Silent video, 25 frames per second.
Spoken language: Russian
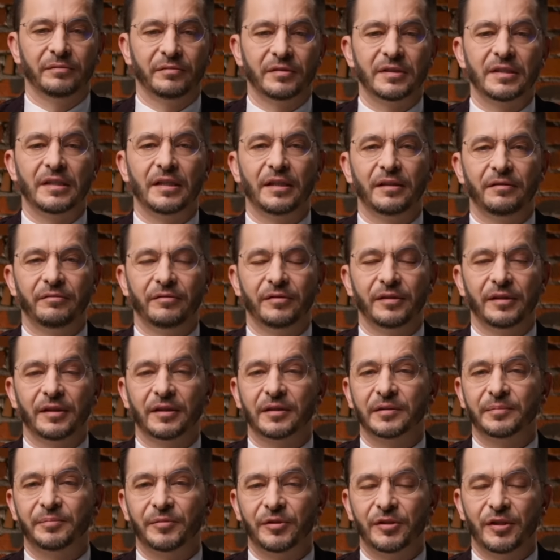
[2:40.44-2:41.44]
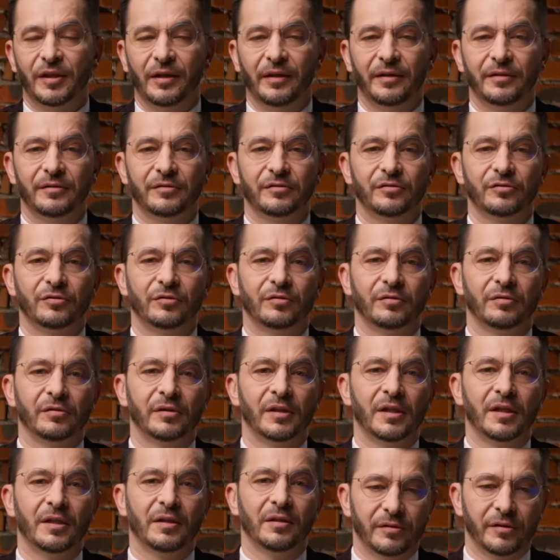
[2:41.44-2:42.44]
В исследованиях отмечается, что
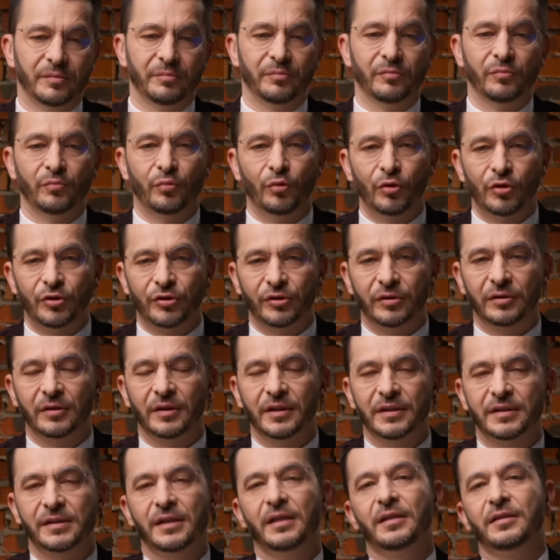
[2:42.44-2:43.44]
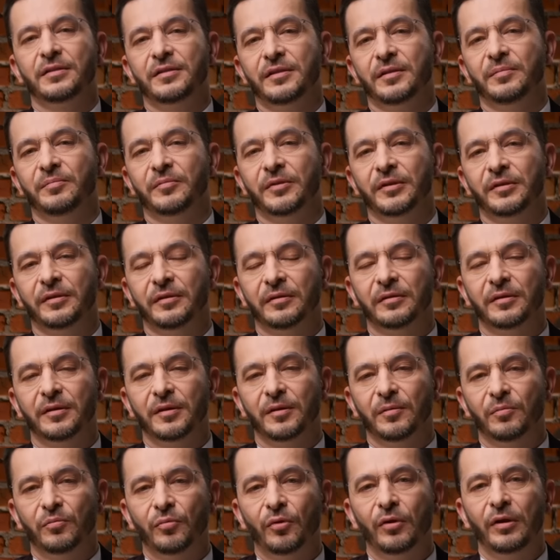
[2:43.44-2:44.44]
чем больше глаза, тем это
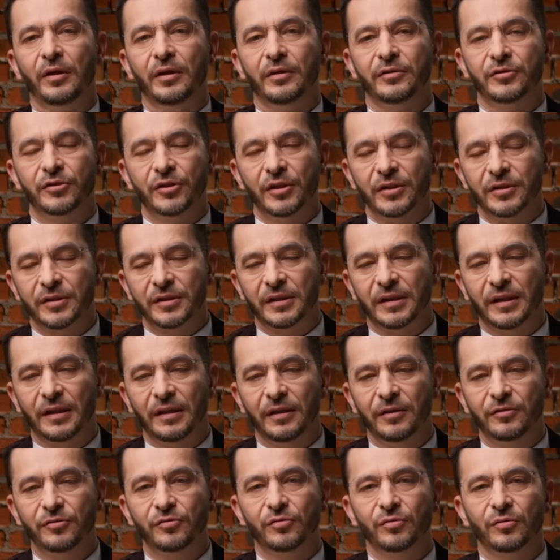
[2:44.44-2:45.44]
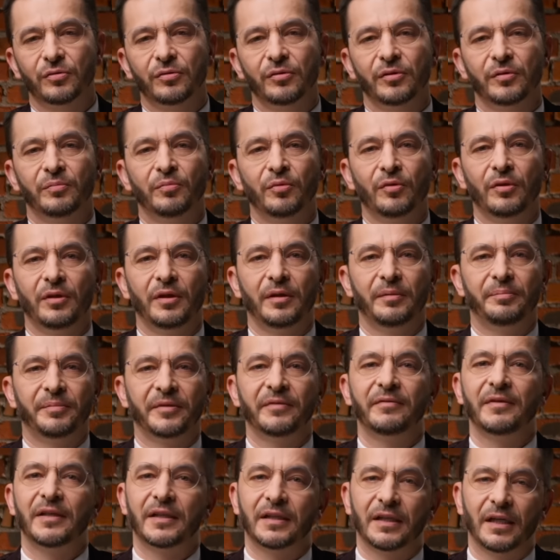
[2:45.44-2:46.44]
более женское лицо и более
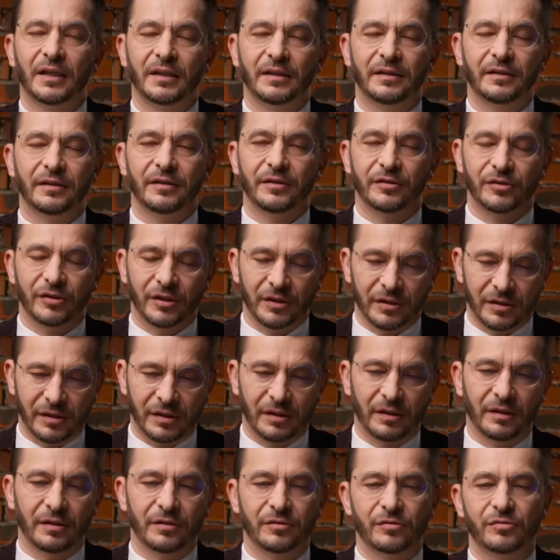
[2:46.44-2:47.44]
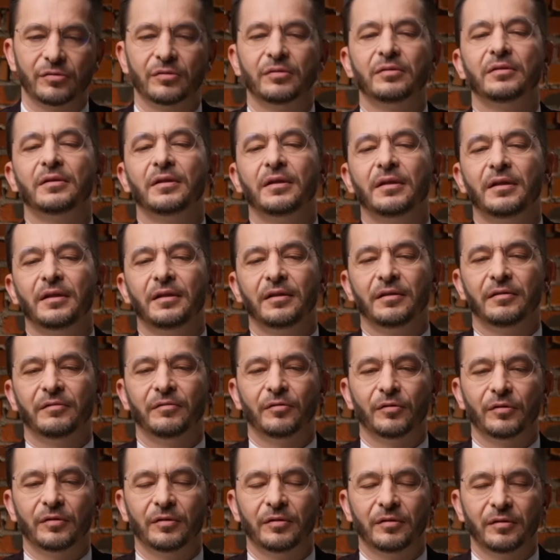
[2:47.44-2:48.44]
привлекательное женское лицо.
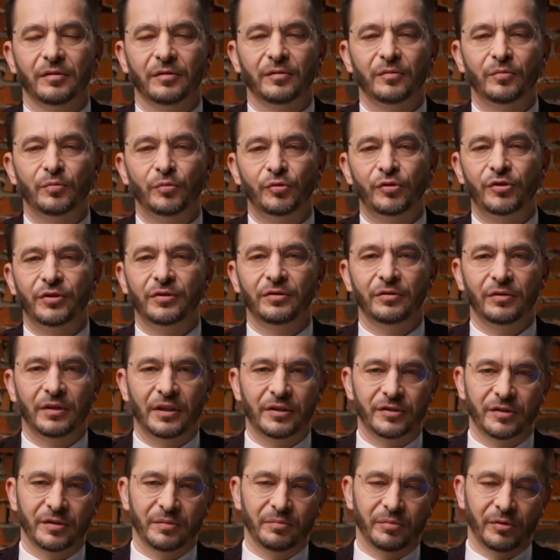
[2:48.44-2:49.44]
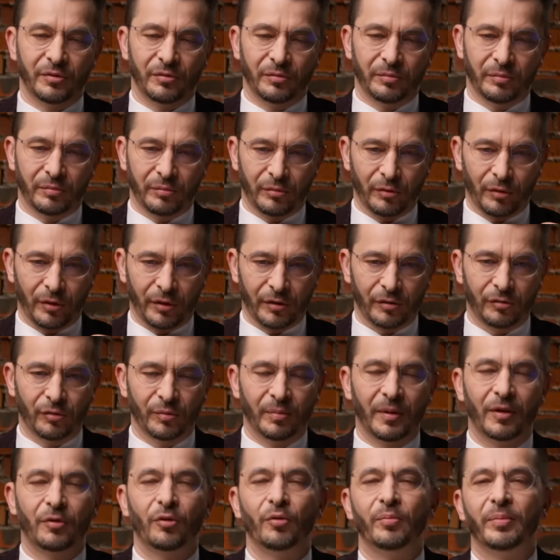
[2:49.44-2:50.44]
Вот. Э, у мужчин должны быть более
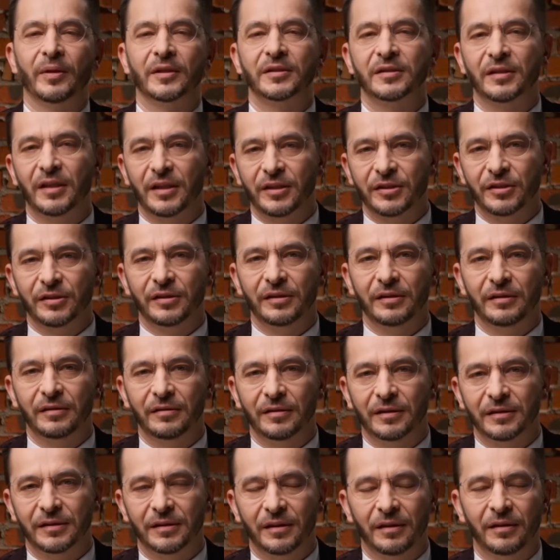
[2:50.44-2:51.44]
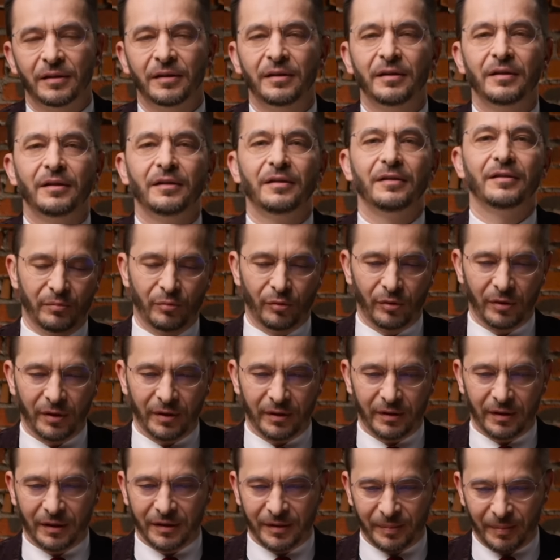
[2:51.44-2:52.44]
глубоко посаженные глаза, более
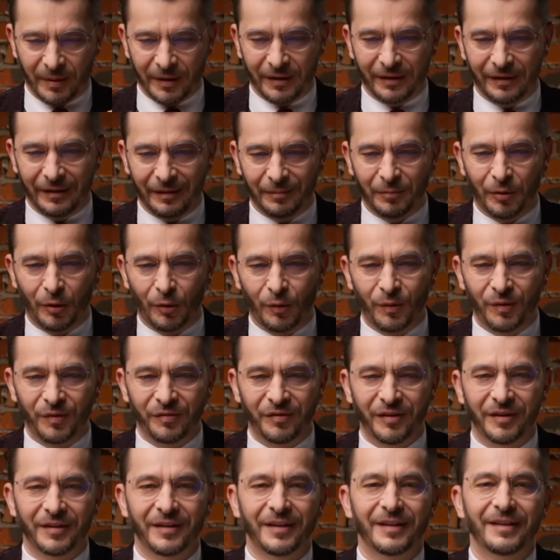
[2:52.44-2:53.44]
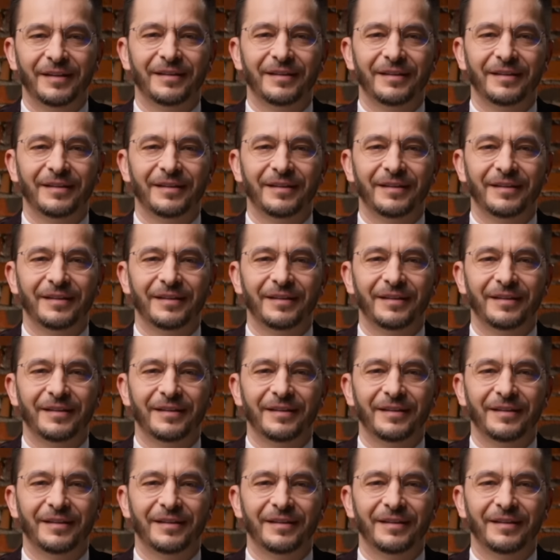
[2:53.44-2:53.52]
косматые брови.